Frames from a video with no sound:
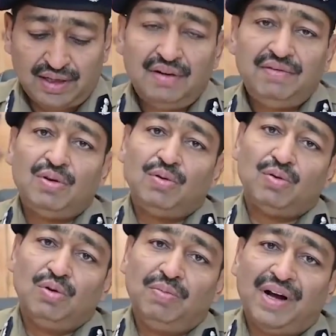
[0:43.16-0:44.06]
अग्निवीरों
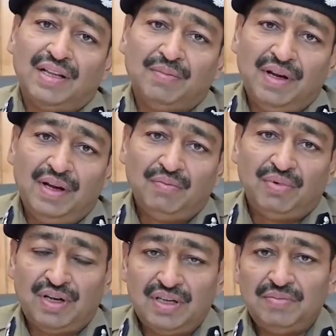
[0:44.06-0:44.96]
को बाद में
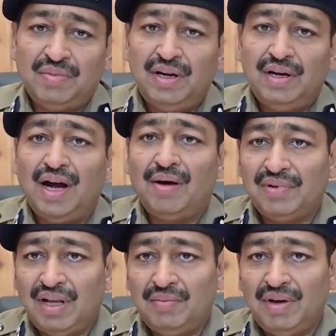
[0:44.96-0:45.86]
पुलिस में
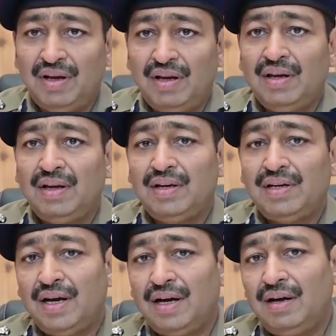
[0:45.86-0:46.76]
आपदा में
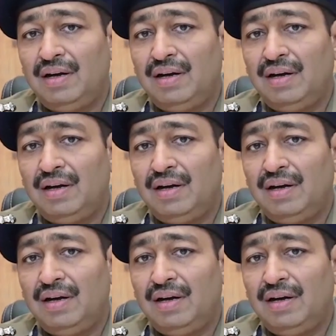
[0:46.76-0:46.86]
या